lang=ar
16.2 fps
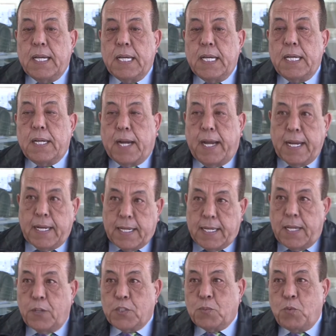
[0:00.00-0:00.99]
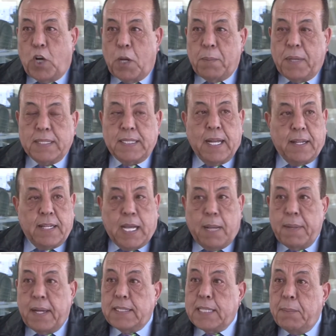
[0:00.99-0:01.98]
راينا الاسبوع الماضي
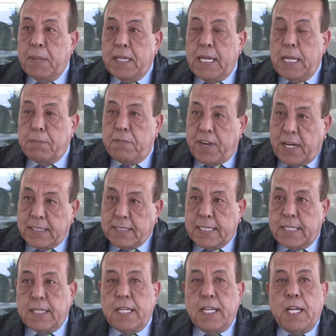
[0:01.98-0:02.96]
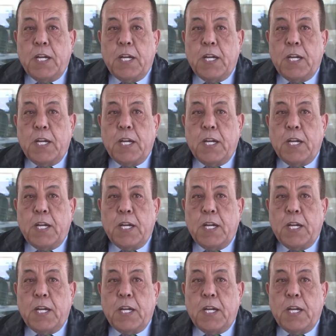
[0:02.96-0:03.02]
الانتخابات التمهيديه بفرنسا